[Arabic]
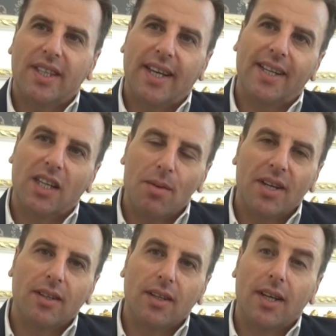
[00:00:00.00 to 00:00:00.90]
كانت
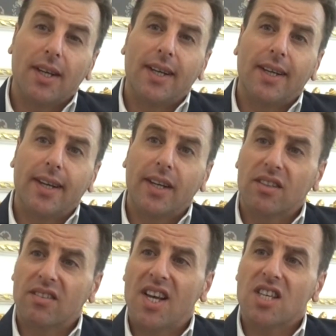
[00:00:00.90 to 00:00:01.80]
كمان آه،
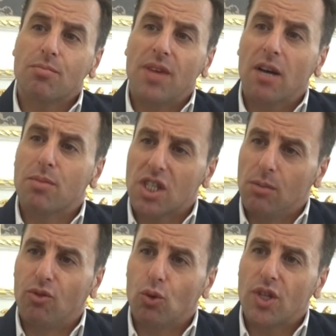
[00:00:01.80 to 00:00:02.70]
اختصاص باقمشه
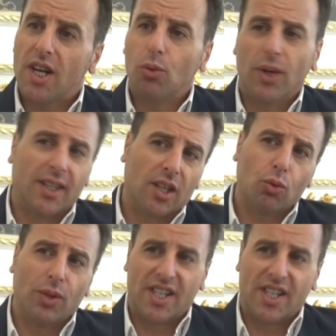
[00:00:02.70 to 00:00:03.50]
المفروشات وكانت خطوه